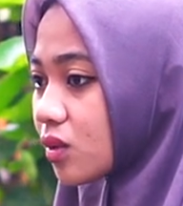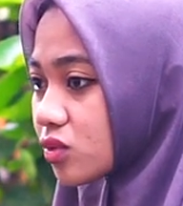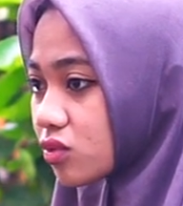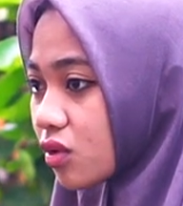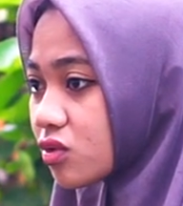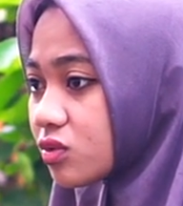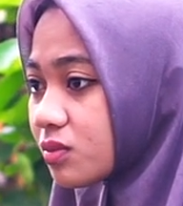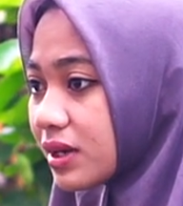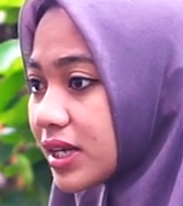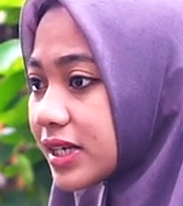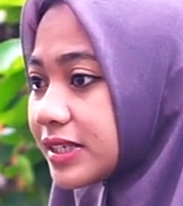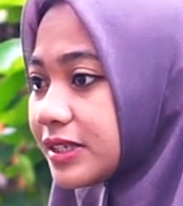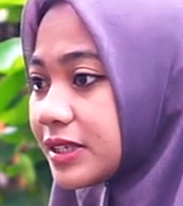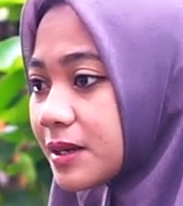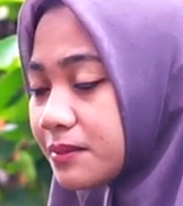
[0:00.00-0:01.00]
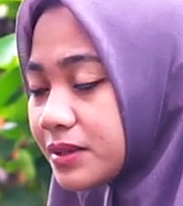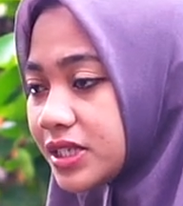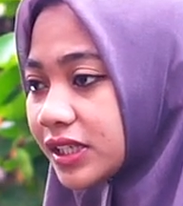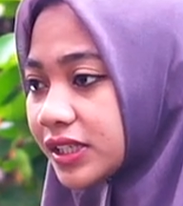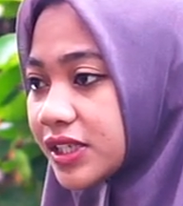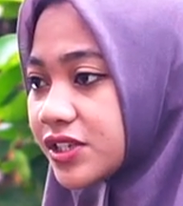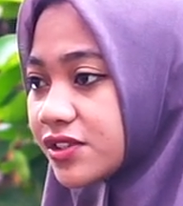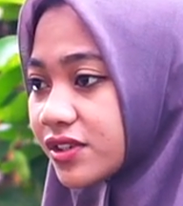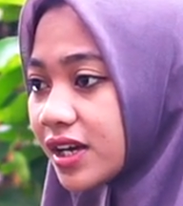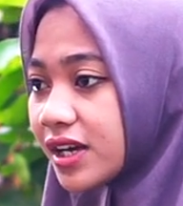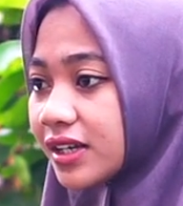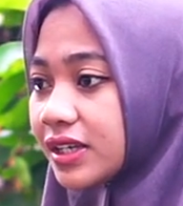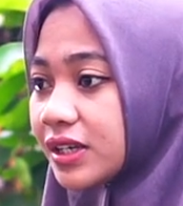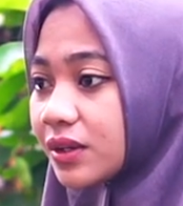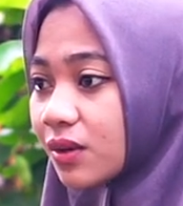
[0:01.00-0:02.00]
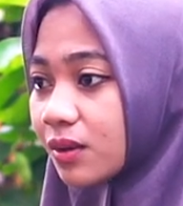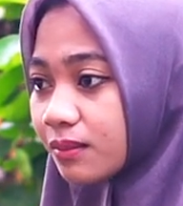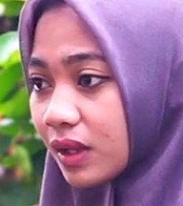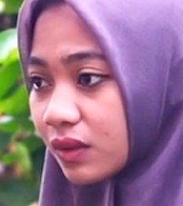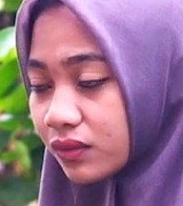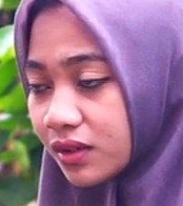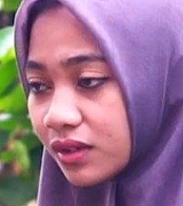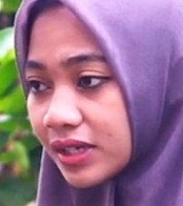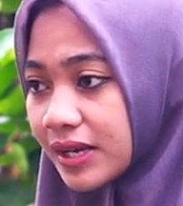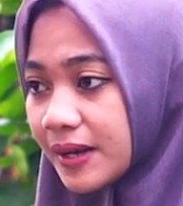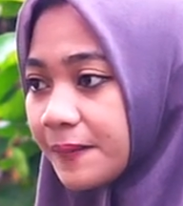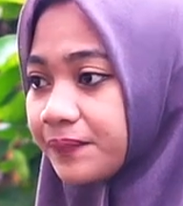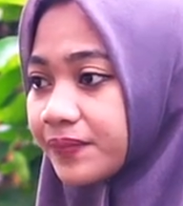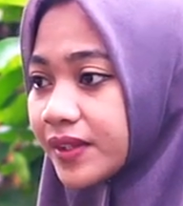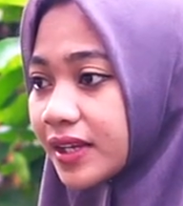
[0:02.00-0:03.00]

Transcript: sawma jami'i syahri ramadhana